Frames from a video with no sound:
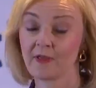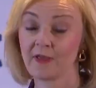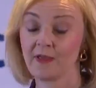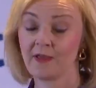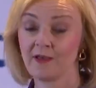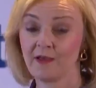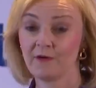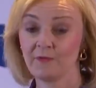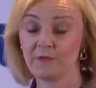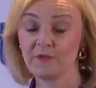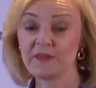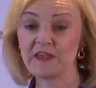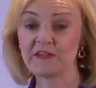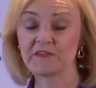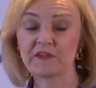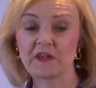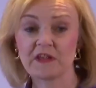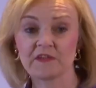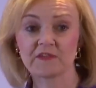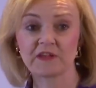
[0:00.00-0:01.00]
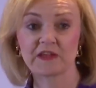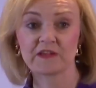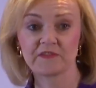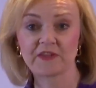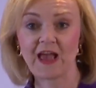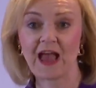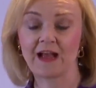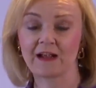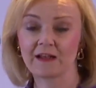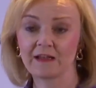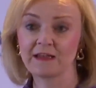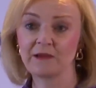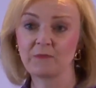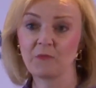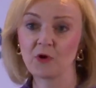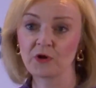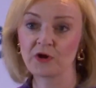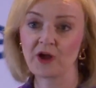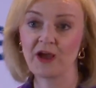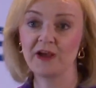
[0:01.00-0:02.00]
بريطانيا رئيسة
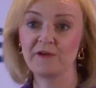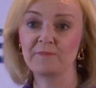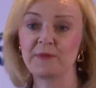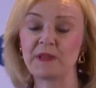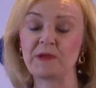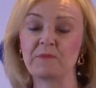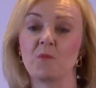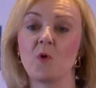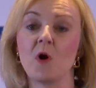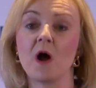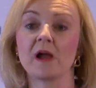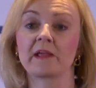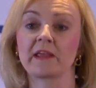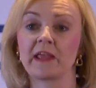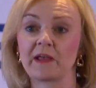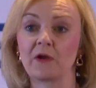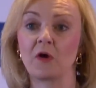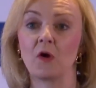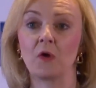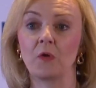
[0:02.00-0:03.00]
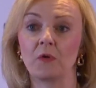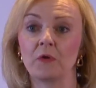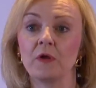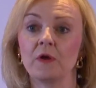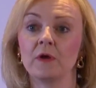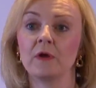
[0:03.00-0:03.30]
الوزراء الجديدة بتستلم